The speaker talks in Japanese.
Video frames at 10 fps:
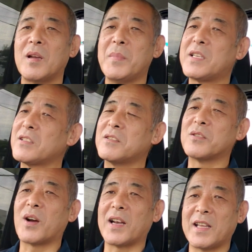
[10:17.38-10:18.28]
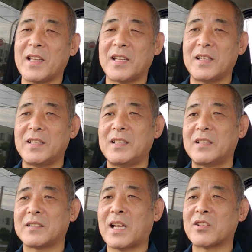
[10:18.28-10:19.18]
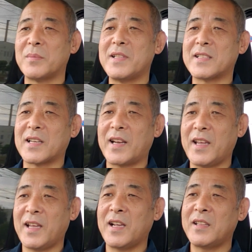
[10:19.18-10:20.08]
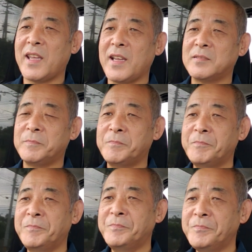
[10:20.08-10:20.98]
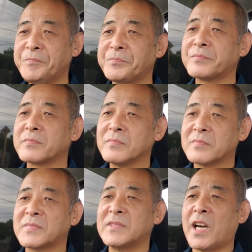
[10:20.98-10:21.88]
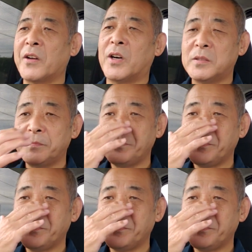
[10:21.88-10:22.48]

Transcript: 飯食うのがね、楽しみでしたね。で、あの、